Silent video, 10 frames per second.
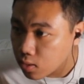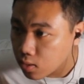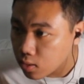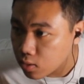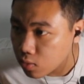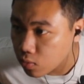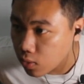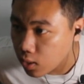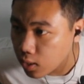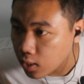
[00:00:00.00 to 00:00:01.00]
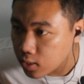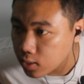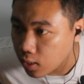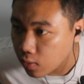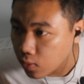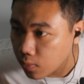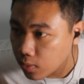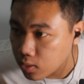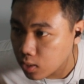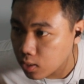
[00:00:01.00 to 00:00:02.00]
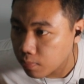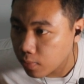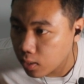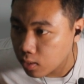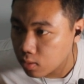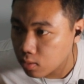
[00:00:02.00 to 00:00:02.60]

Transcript: ritualkan tawa masa depan